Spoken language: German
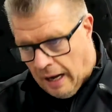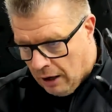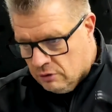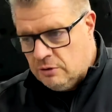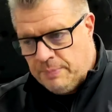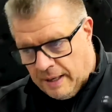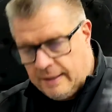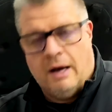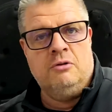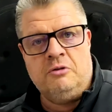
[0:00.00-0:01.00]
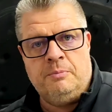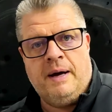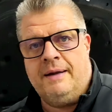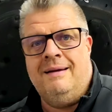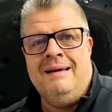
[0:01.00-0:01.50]
Autobahn,
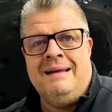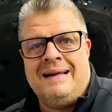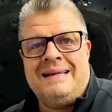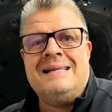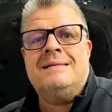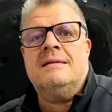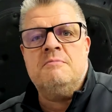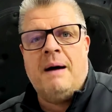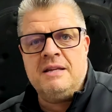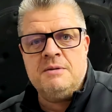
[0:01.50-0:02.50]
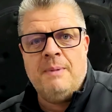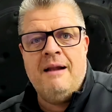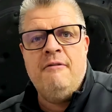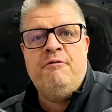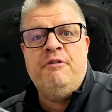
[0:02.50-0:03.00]
Autobahn, dann ist es
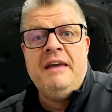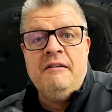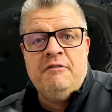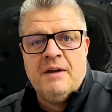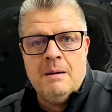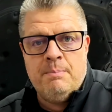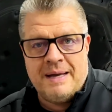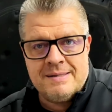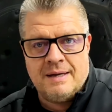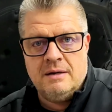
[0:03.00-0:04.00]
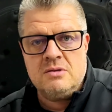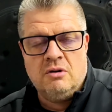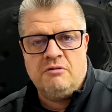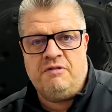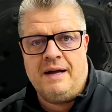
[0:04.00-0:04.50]
manchmal viel, viel besser, so
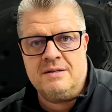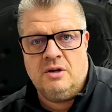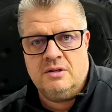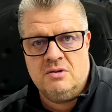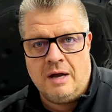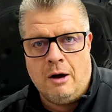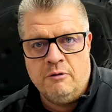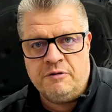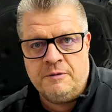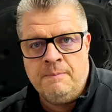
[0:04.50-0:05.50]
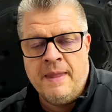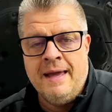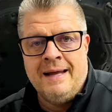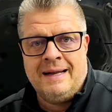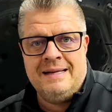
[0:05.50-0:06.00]
ein Fahrzeug zu kaufen.
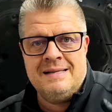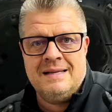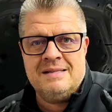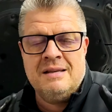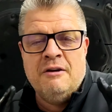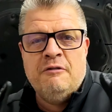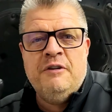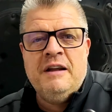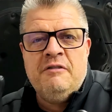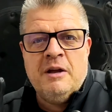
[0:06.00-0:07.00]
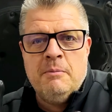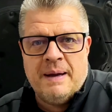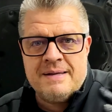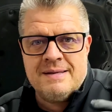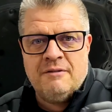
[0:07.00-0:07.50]
Dann ist es viel, viel
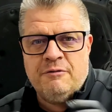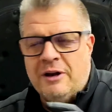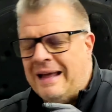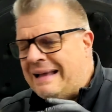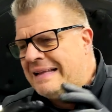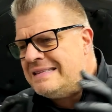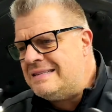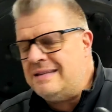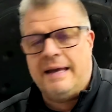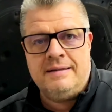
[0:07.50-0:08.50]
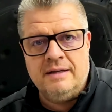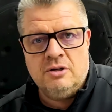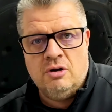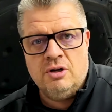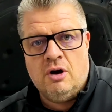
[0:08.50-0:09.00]
besser von der ganzen Technik
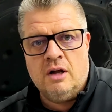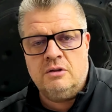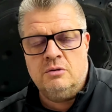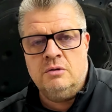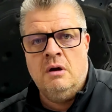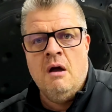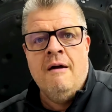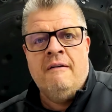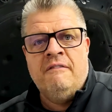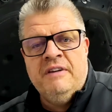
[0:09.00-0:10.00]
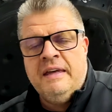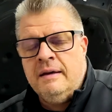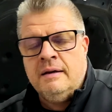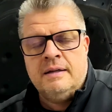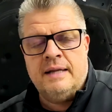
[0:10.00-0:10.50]
noch in Ordnung,
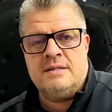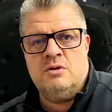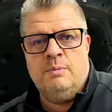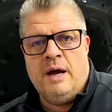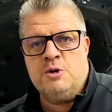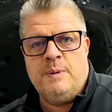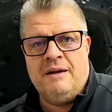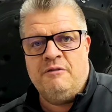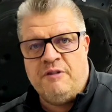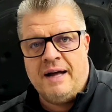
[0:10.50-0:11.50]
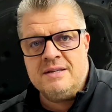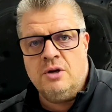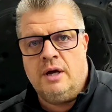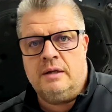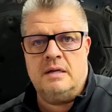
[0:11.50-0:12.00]
wie jetzt zum Beispiel ein
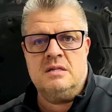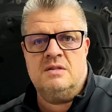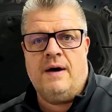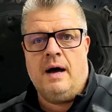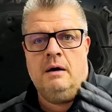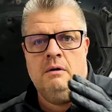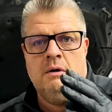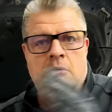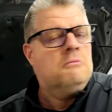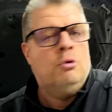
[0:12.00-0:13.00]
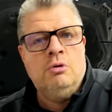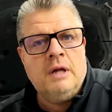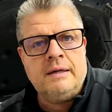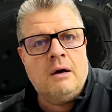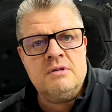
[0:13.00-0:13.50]
Fahrzeug, das zwar
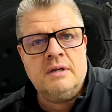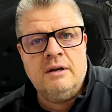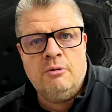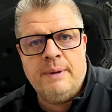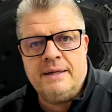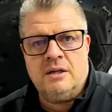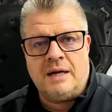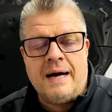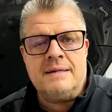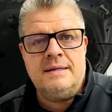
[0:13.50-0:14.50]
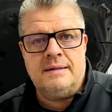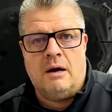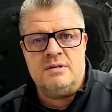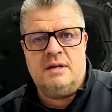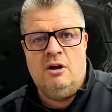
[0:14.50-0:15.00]
100.000 Kilometer oder
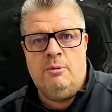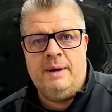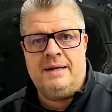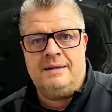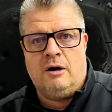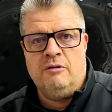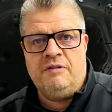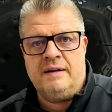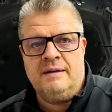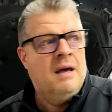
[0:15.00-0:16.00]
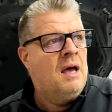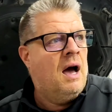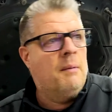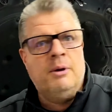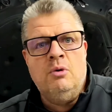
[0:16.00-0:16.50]
80.000 Kilometer drauf hat,
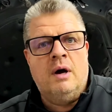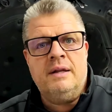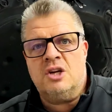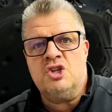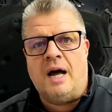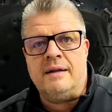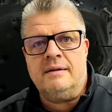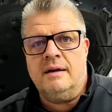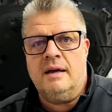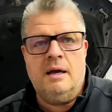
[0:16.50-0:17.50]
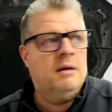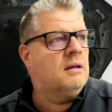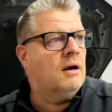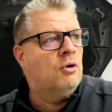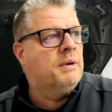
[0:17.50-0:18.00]
aber nur in der Stadt in
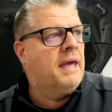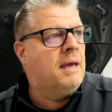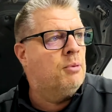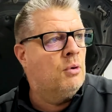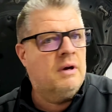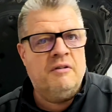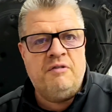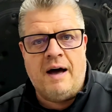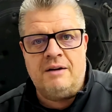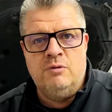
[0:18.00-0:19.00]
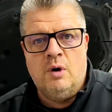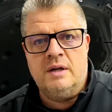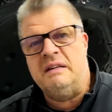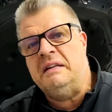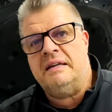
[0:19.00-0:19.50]
der Umgebung gefahren
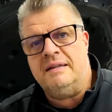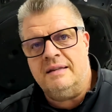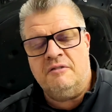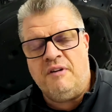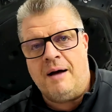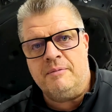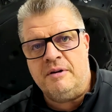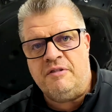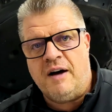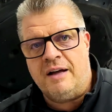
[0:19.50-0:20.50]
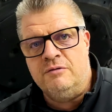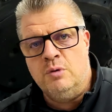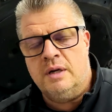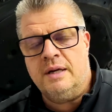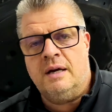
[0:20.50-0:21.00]
wurde, nicht richtig warm gefahren
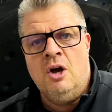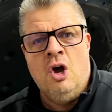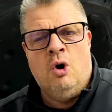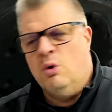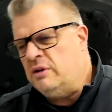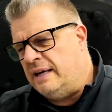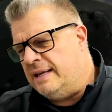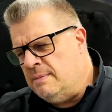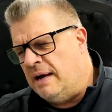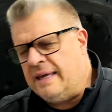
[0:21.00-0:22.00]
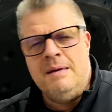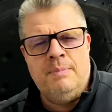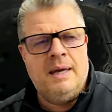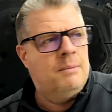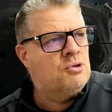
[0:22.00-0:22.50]
wurde und dann immer gib
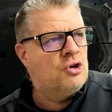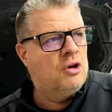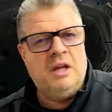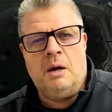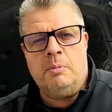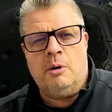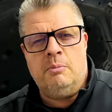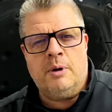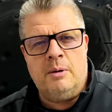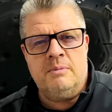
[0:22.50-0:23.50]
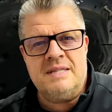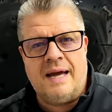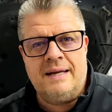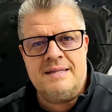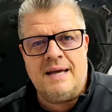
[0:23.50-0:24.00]
ihm schön hier brom brom,
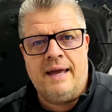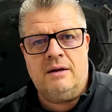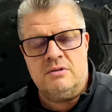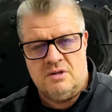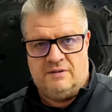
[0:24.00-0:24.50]
zeig, zeig und so